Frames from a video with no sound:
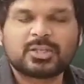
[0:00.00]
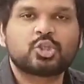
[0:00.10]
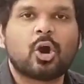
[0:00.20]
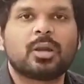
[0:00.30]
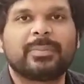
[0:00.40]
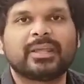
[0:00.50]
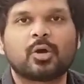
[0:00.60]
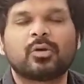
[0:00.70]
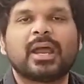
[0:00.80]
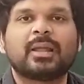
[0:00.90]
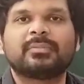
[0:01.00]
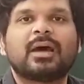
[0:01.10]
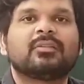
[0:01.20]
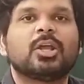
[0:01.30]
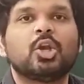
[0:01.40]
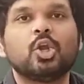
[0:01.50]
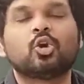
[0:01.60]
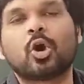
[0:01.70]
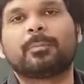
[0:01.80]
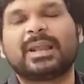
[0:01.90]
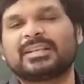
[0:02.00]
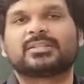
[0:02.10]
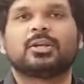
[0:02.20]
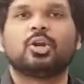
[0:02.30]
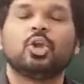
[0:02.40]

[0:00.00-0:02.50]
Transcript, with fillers: ஸ்டோர் பண்ணிக்கக்கூடிய இடம் தான் வந்து லியூகோபிளாஸ்ட்